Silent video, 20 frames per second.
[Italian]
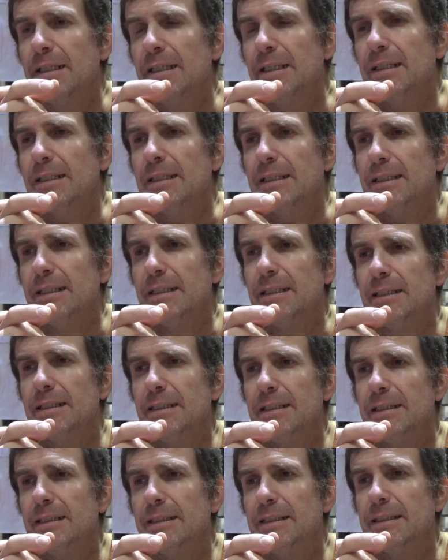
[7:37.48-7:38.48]

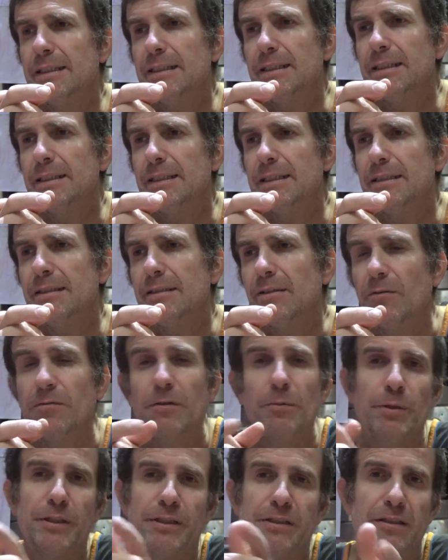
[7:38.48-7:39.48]
E
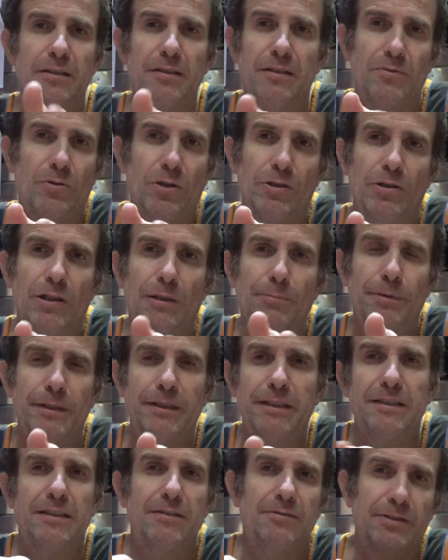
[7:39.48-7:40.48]
ovviamente quando la
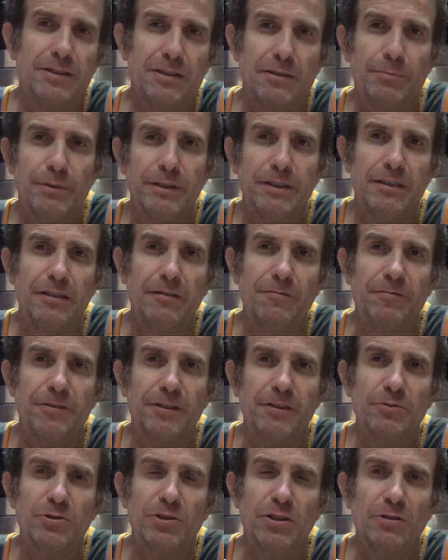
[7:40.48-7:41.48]
prendete dovete metterla in
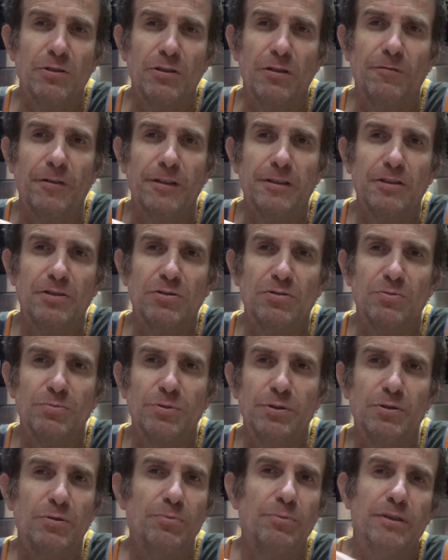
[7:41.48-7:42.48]
frigo se non la fate
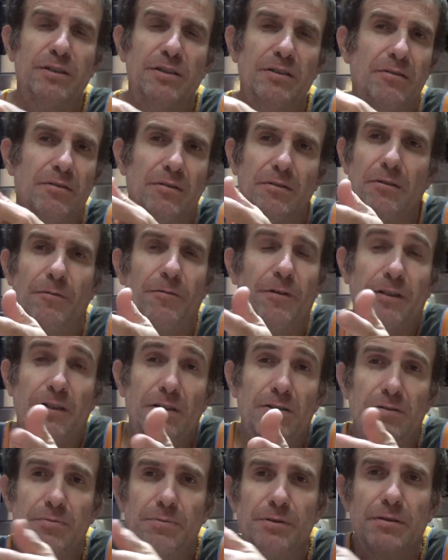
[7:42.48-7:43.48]
subito, ma se l'ho fatta
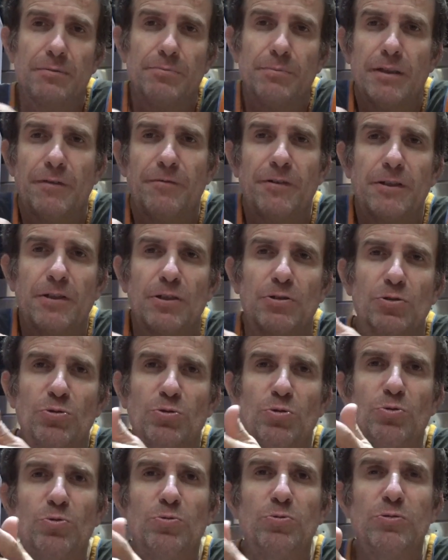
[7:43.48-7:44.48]
subito me l'ha fatta
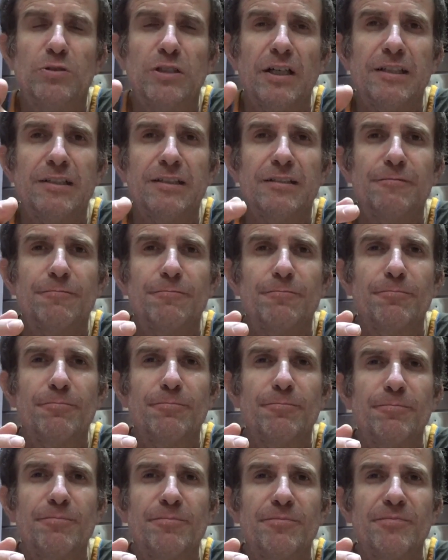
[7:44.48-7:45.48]
sottocutanea.
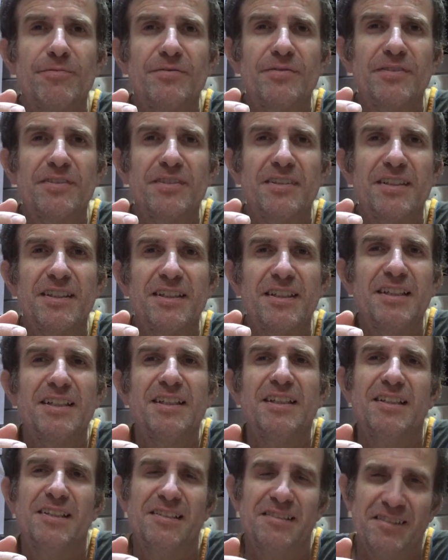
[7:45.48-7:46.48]

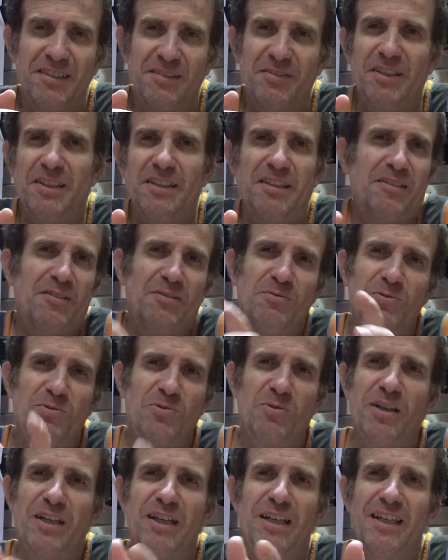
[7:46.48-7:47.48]
Vabbè,
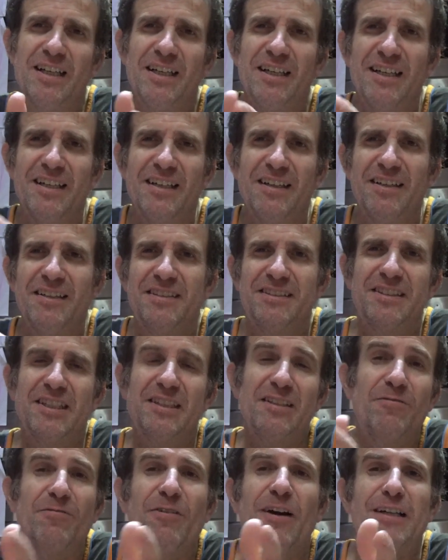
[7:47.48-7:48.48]
comunque sta
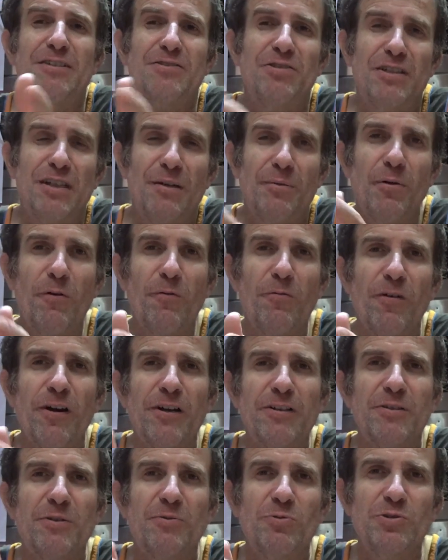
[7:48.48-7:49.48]
di fatto che abbiamo
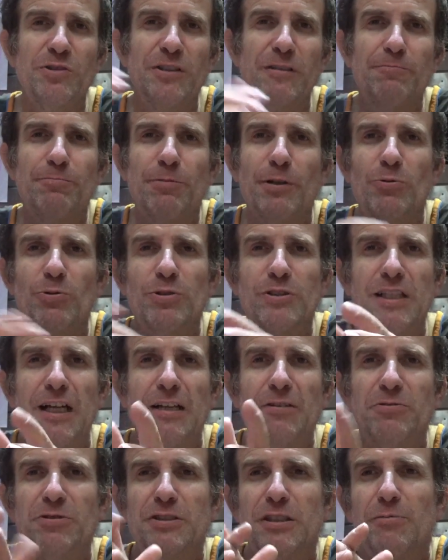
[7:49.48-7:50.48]
fatto, quindi per
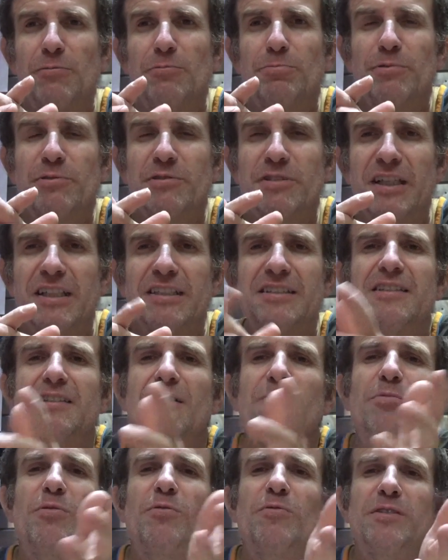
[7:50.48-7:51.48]
quest'anno siamo protetti,
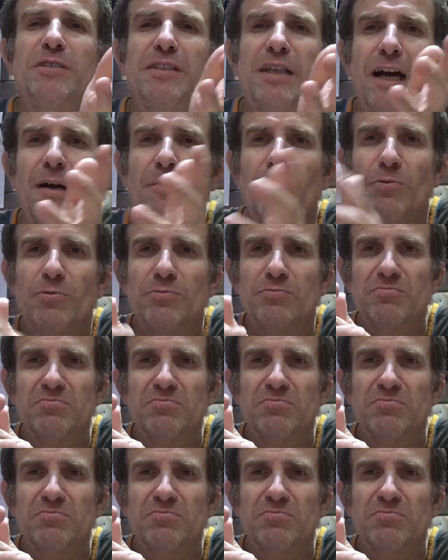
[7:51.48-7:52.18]
dopo vediamo